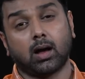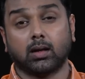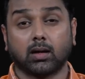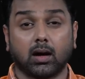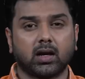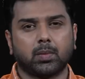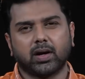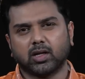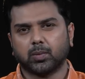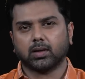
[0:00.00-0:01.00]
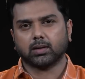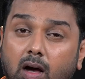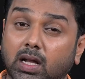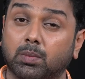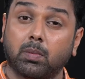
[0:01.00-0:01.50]
அந்த கண்ட்ரி எப்படி எடுத்துப்பாங்க
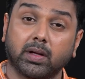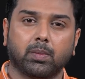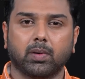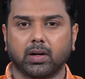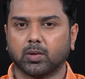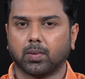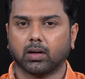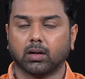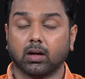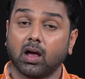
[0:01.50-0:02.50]
அந்த பப்ளிக் எப்படி எடுத்துப்பாங்க